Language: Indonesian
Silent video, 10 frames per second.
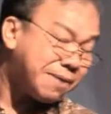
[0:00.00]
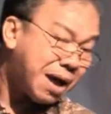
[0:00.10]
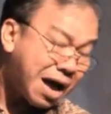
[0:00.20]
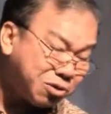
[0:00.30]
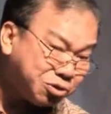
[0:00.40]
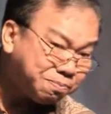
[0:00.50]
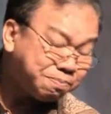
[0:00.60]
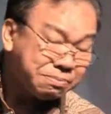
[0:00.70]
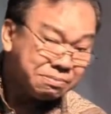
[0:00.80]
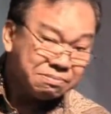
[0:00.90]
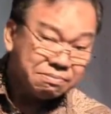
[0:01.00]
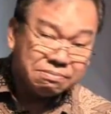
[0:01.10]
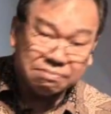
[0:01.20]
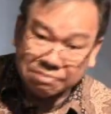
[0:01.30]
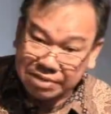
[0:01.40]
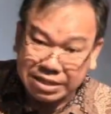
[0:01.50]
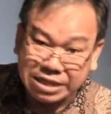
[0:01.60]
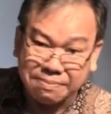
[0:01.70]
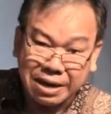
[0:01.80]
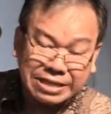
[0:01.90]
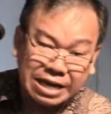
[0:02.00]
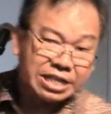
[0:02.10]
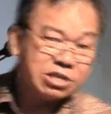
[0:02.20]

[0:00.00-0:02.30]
harus kita sebagai target hidup